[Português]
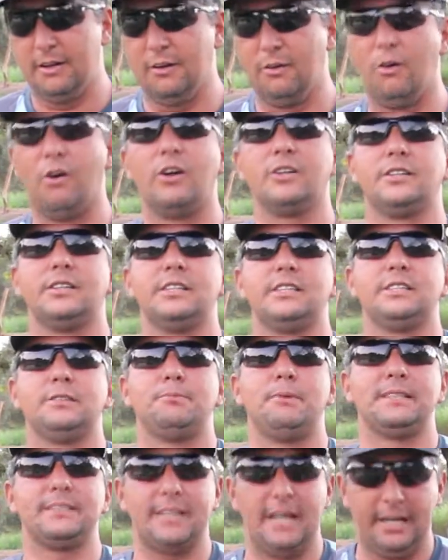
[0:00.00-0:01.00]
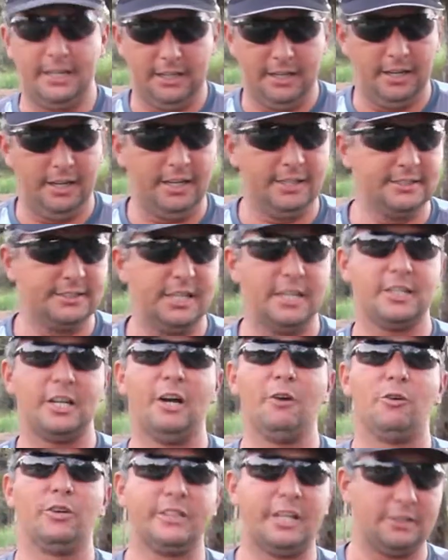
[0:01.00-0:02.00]
gostam dessas pescarias aí, quiser
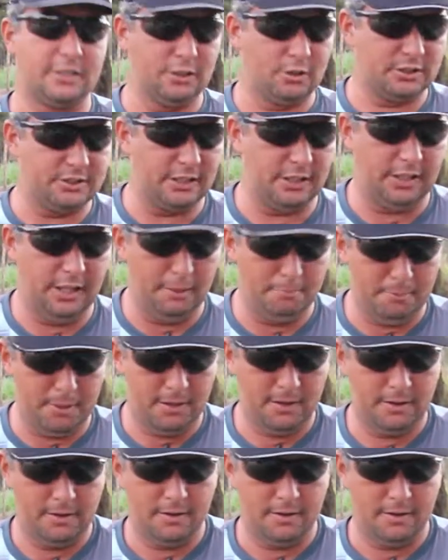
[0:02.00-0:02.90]
entrar em contato com a nossa equipe